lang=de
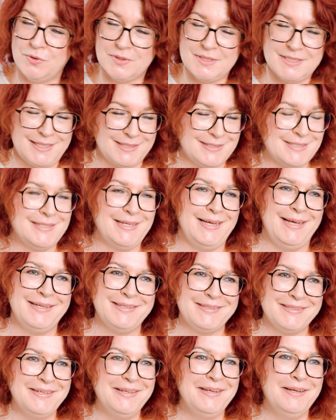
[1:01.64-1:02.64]
kurzer
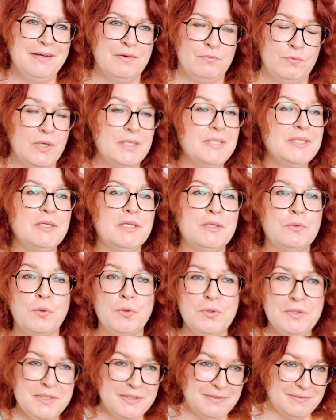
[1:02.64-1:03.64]
Zeit wollten die
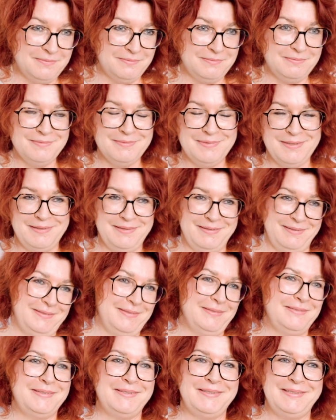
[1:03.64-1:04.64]
Kunden,
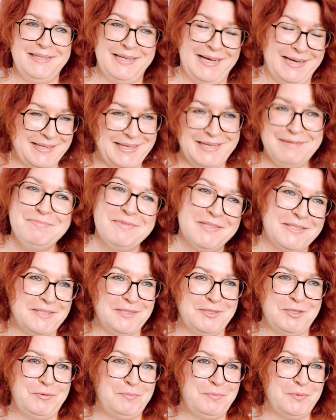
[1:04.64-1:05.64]
die die Ergebnisse
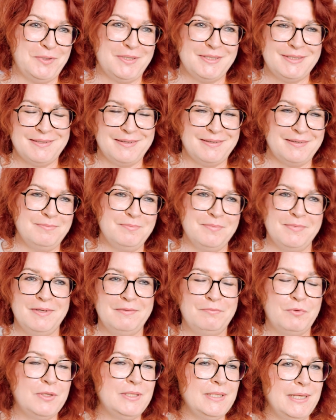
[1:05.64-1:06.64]
gespürt haben,
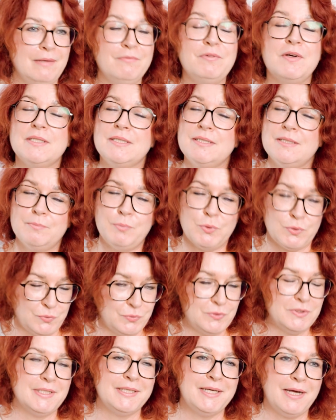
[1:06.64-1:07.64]
äh, wollten einfach diese
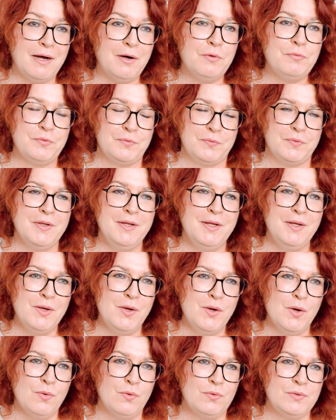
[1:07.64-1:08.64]
Produkte kaufen.
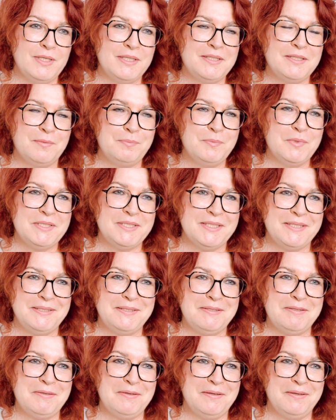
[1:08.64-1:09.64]
Und ich habe mich
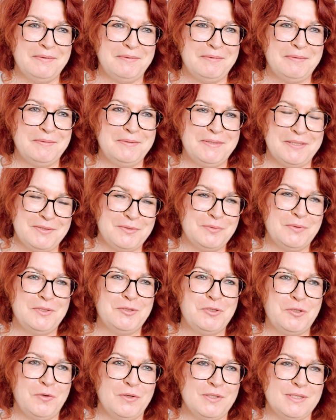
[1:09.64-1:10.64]
dann äh, dazu
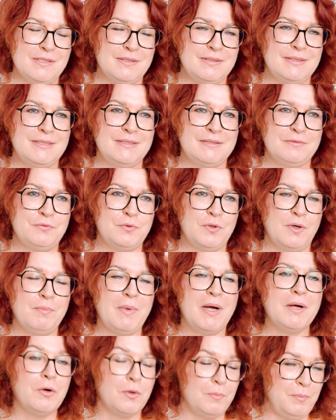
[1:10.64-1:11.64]
entschlossen, diese
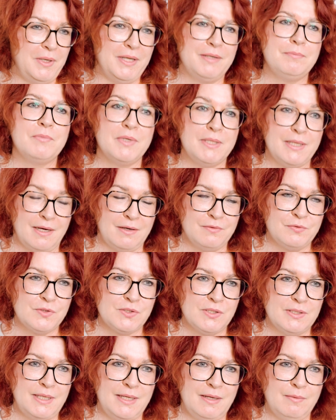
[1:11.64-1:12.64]
Firma komplett mit
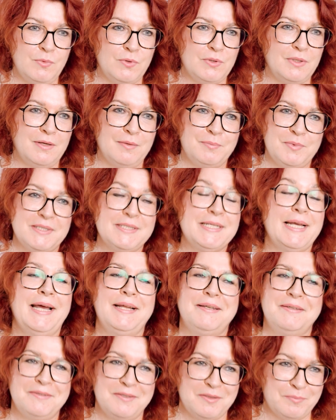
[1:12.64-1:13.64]
aufzunehmen und habe das
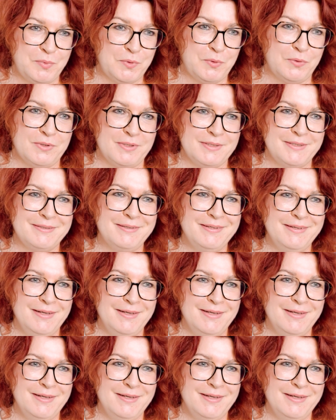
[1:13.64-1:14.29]
keinen Tag bereut.